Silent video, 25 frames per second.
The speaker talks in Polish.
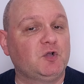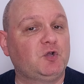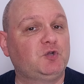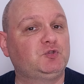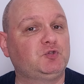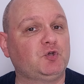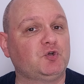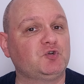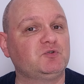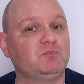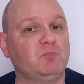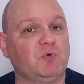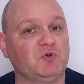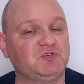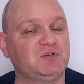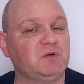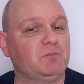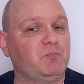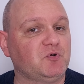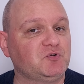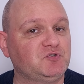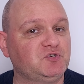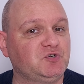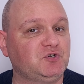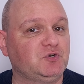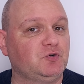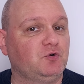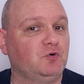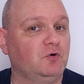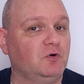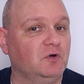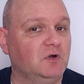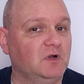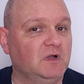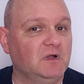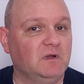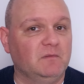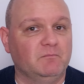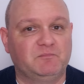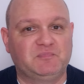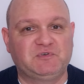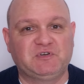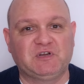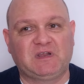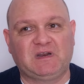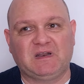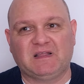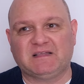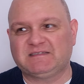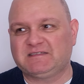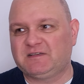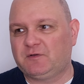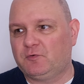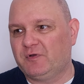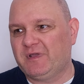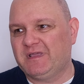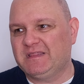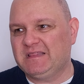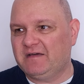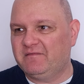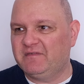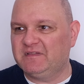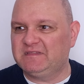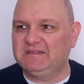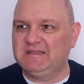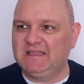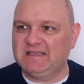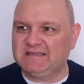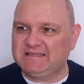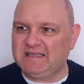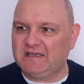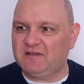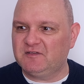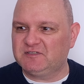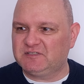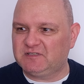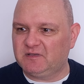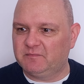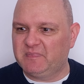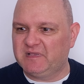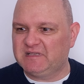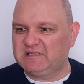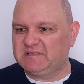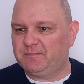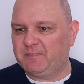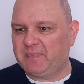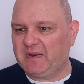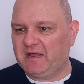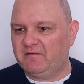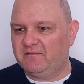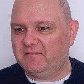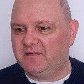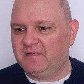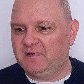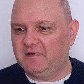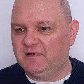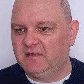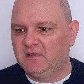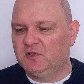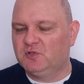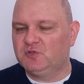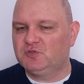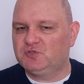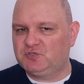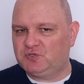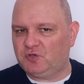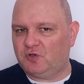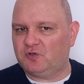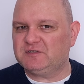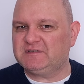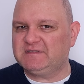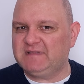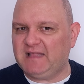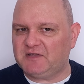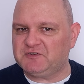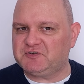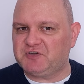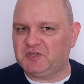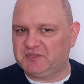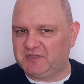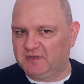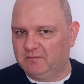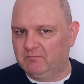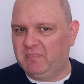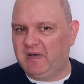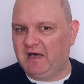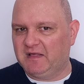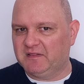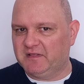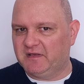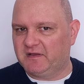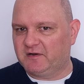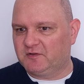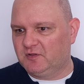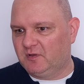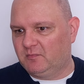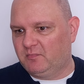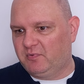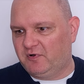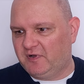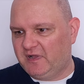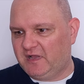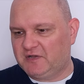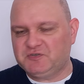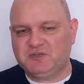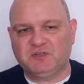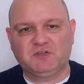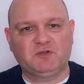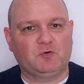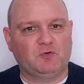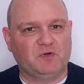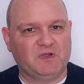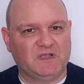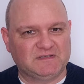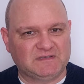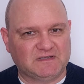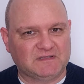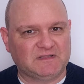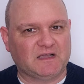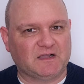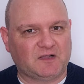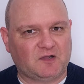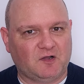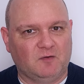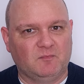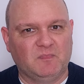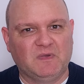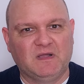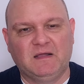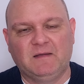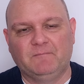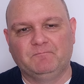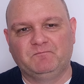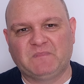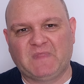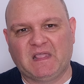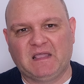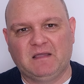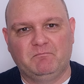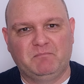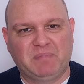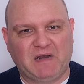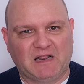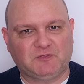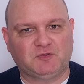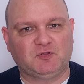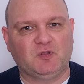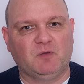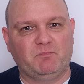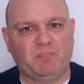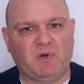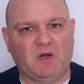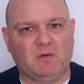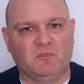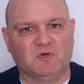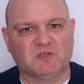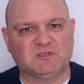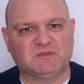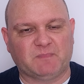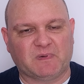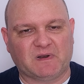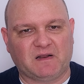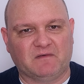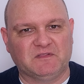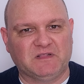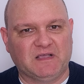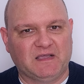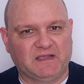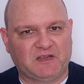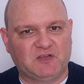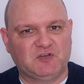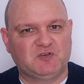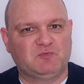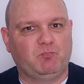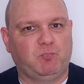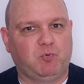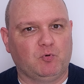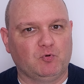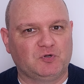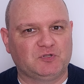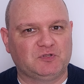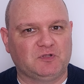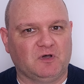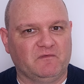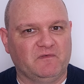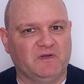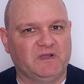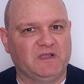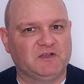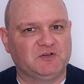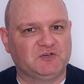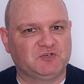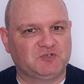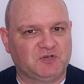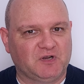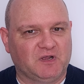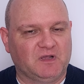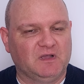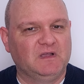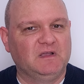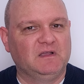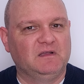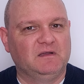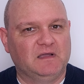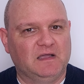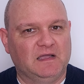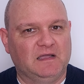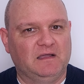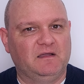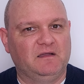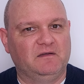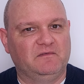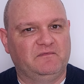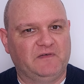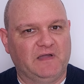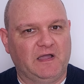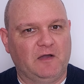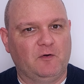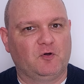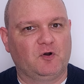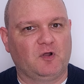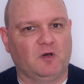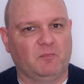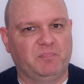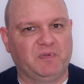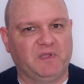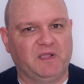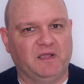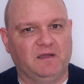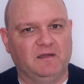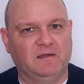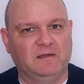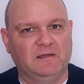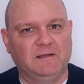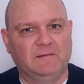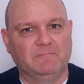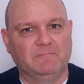ktoś może po cichu, przyklaskuje, nawet nie zdając sobie sprawy, co oznacza ten banner? No bo ja dziękuję za taką e, bratnią pomoc, prawda? Jakieś punktowe jeszcze e, w Europie,